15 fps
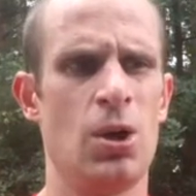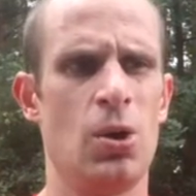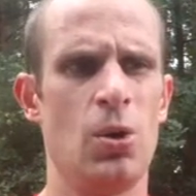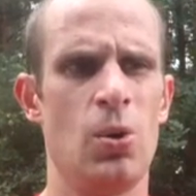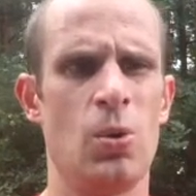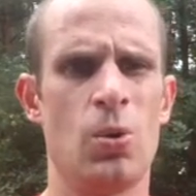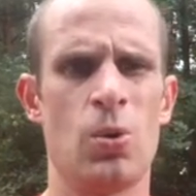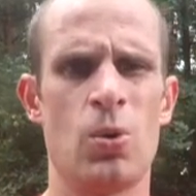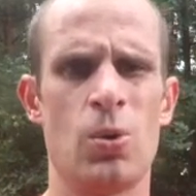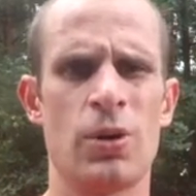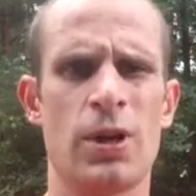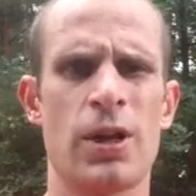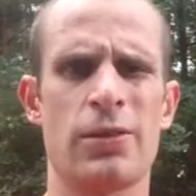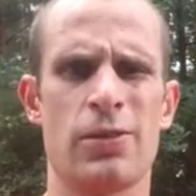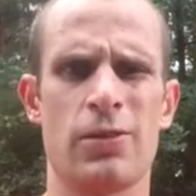Und
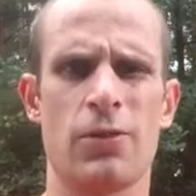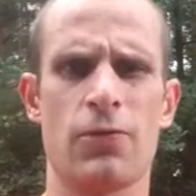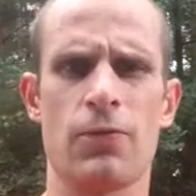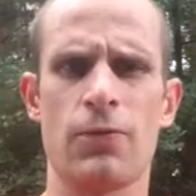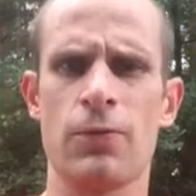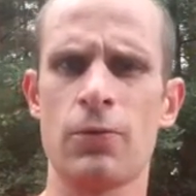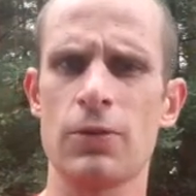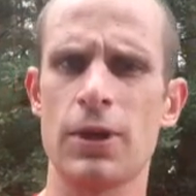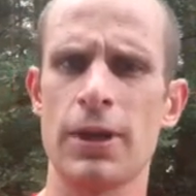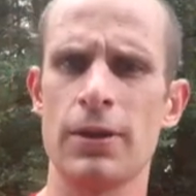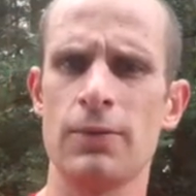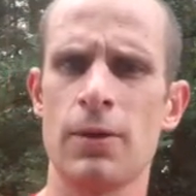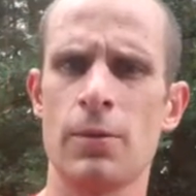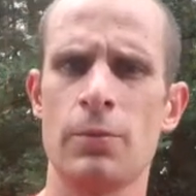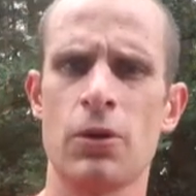dann hat sich das Fußgelenk
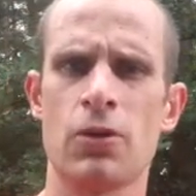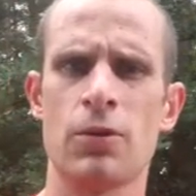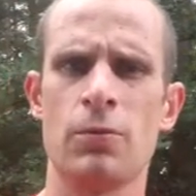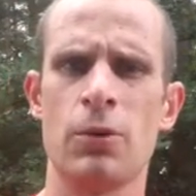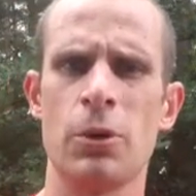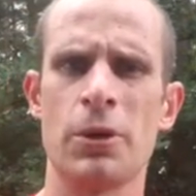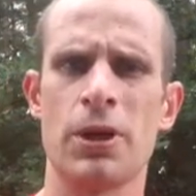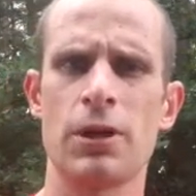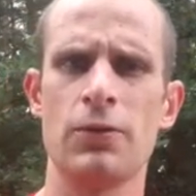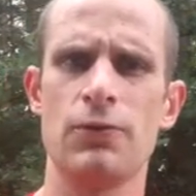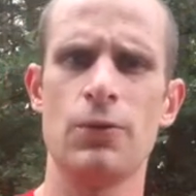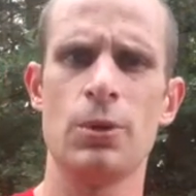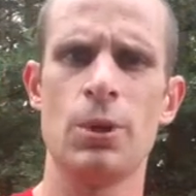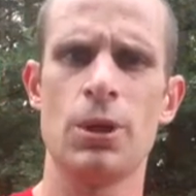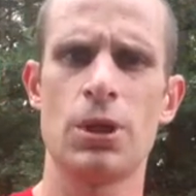wieder ein bisschen blöd
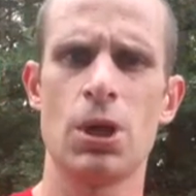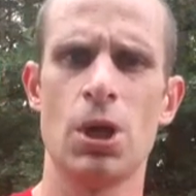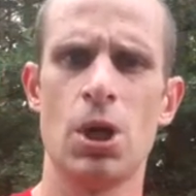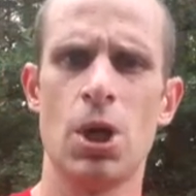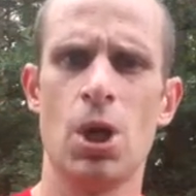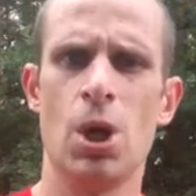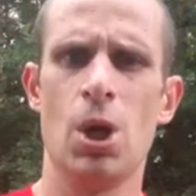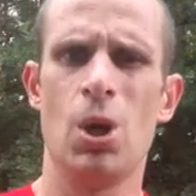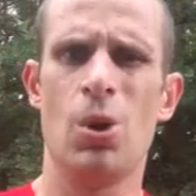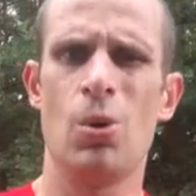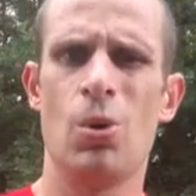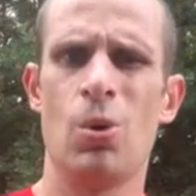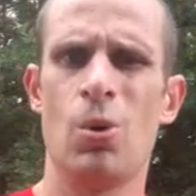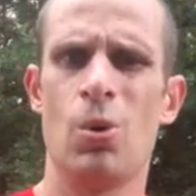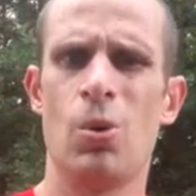angefühlt.
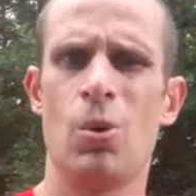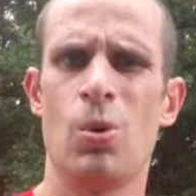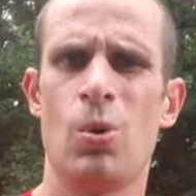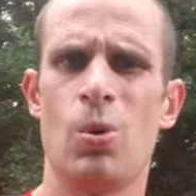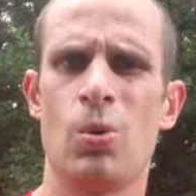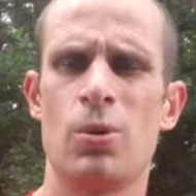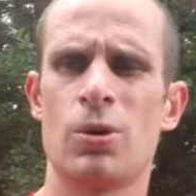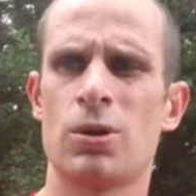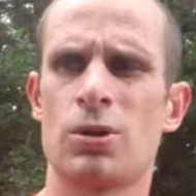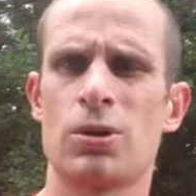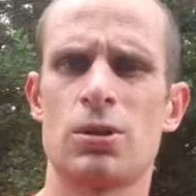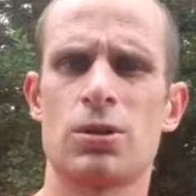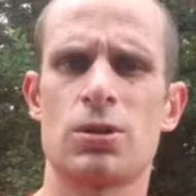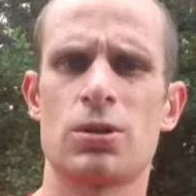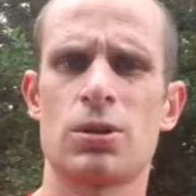Und
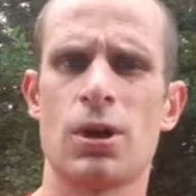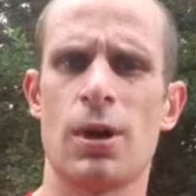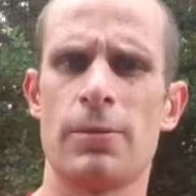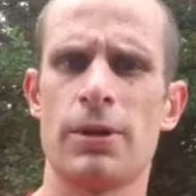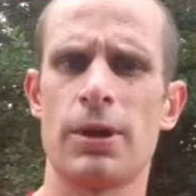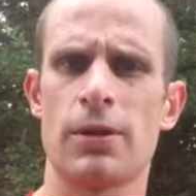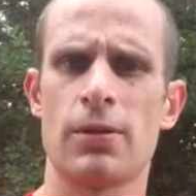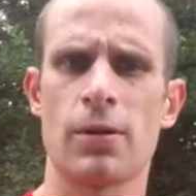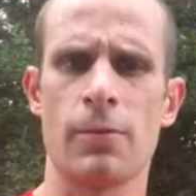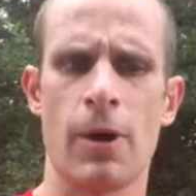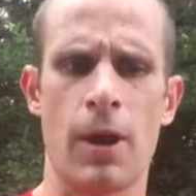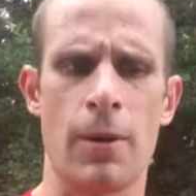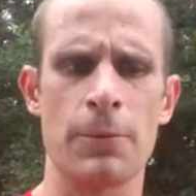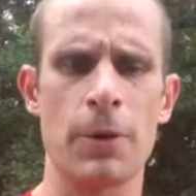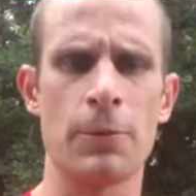da habe ich jetzt ja
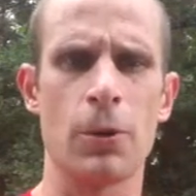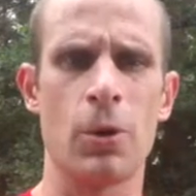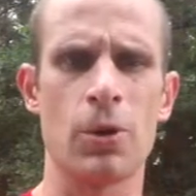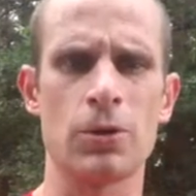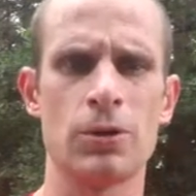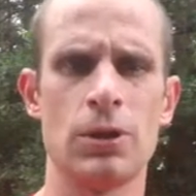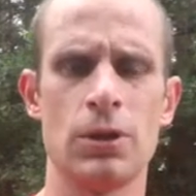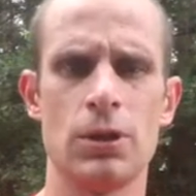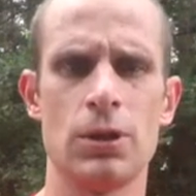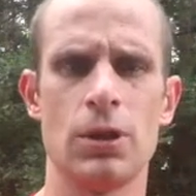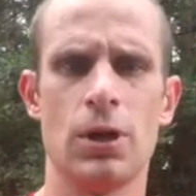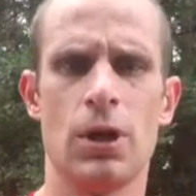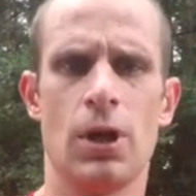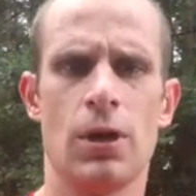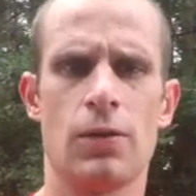mal abgebrochen.
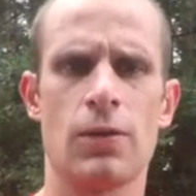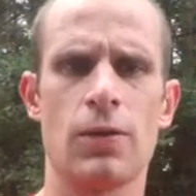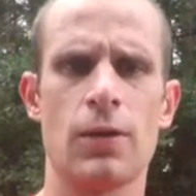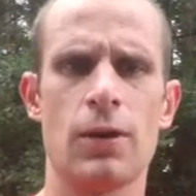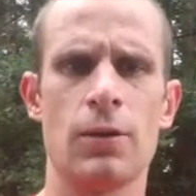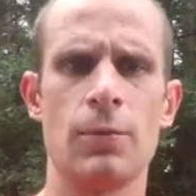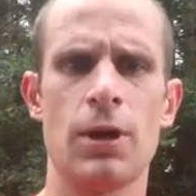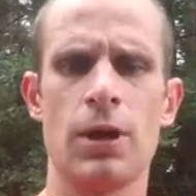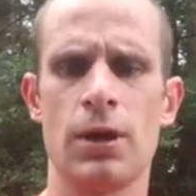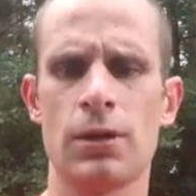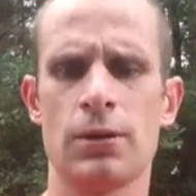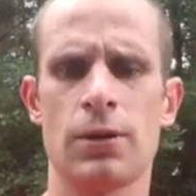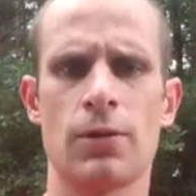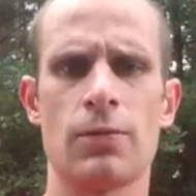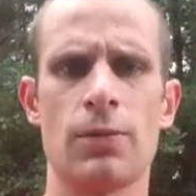Es ist ja nicht mehr lang,
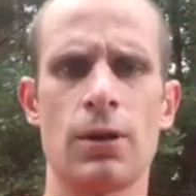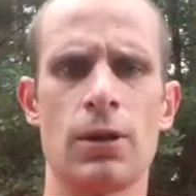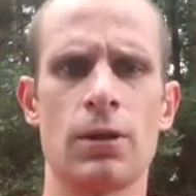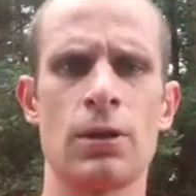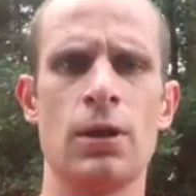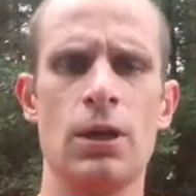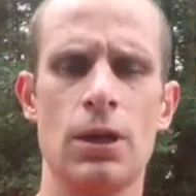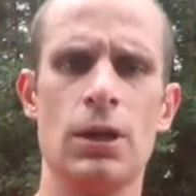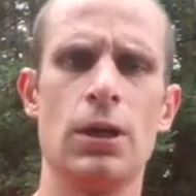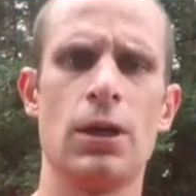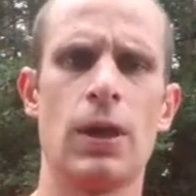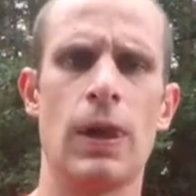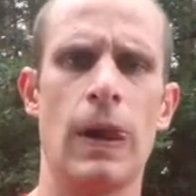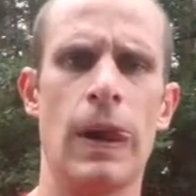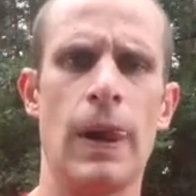deswegen
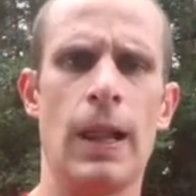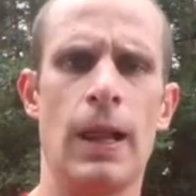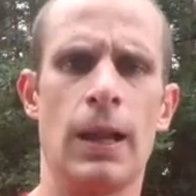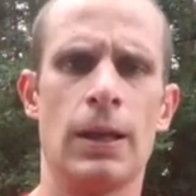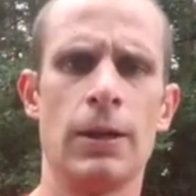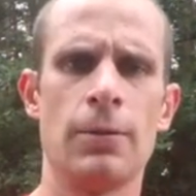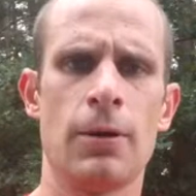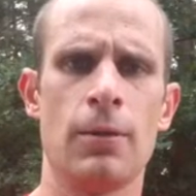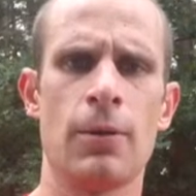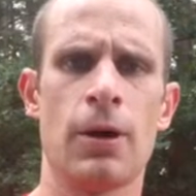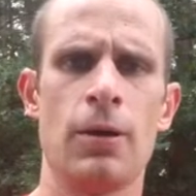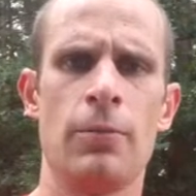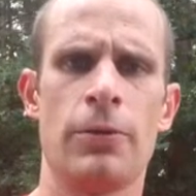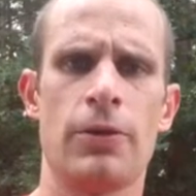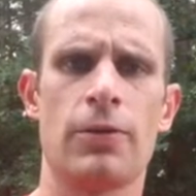lieber mal
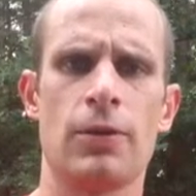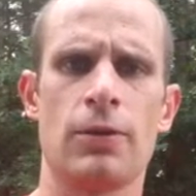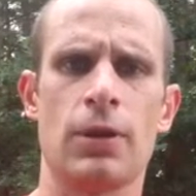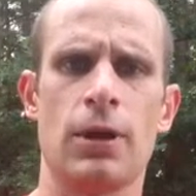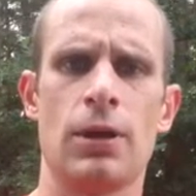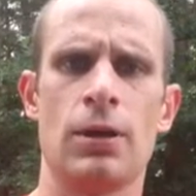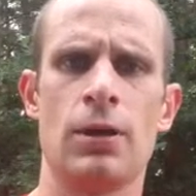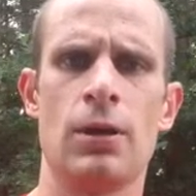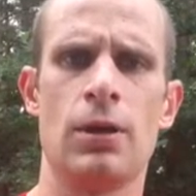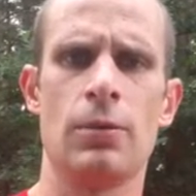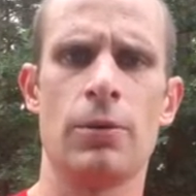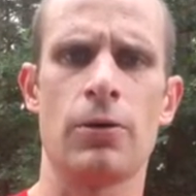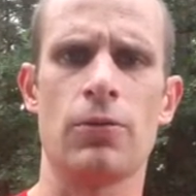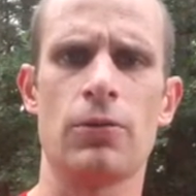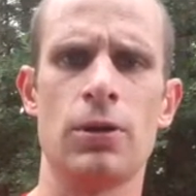ein bisschen Training
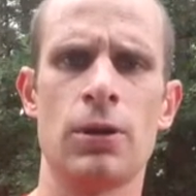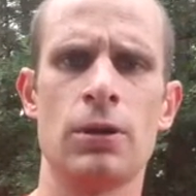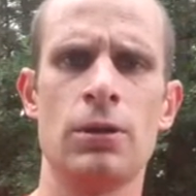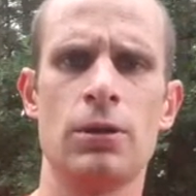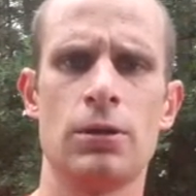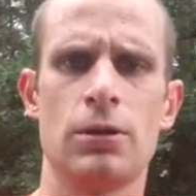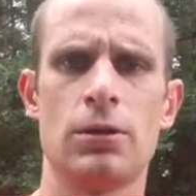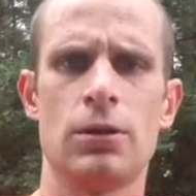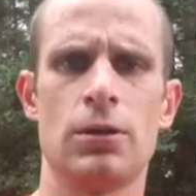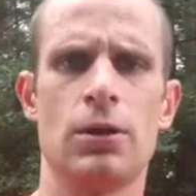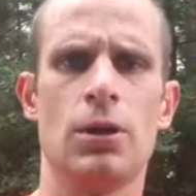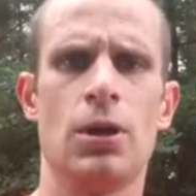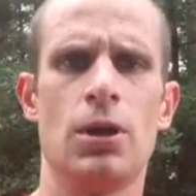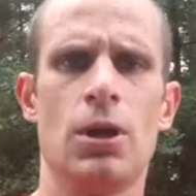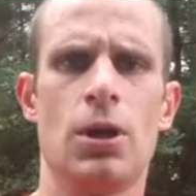pausieren,
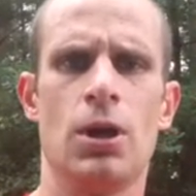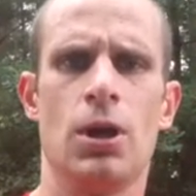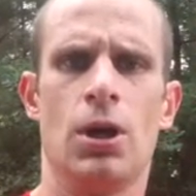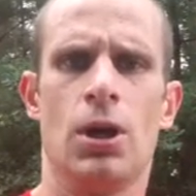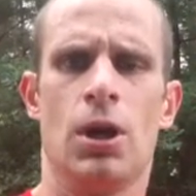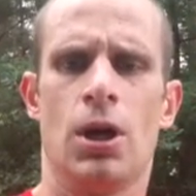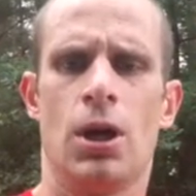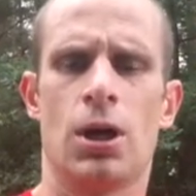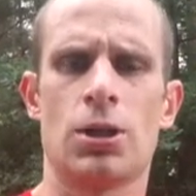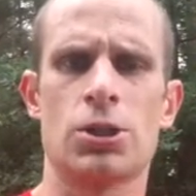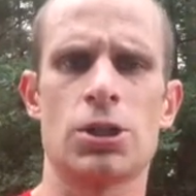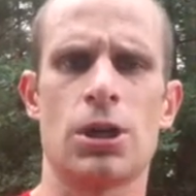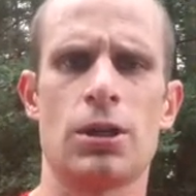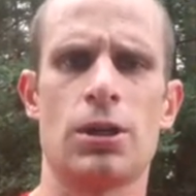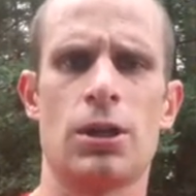
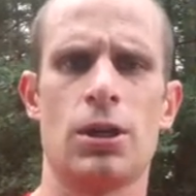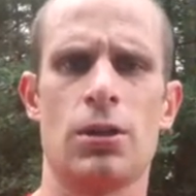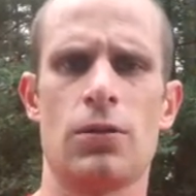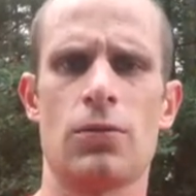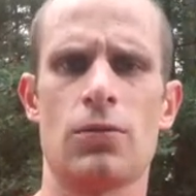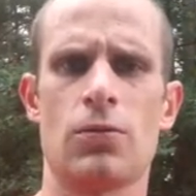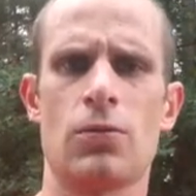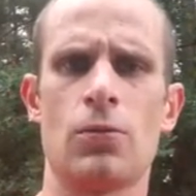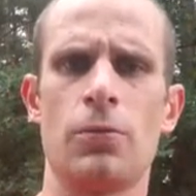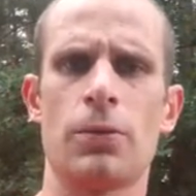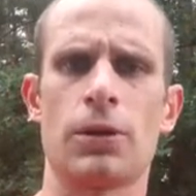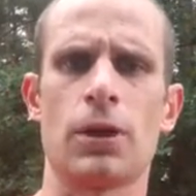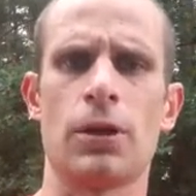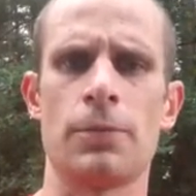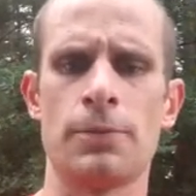anstatt es zu
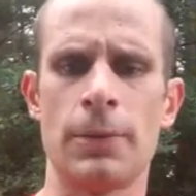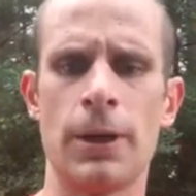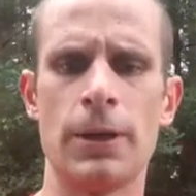übertreiben.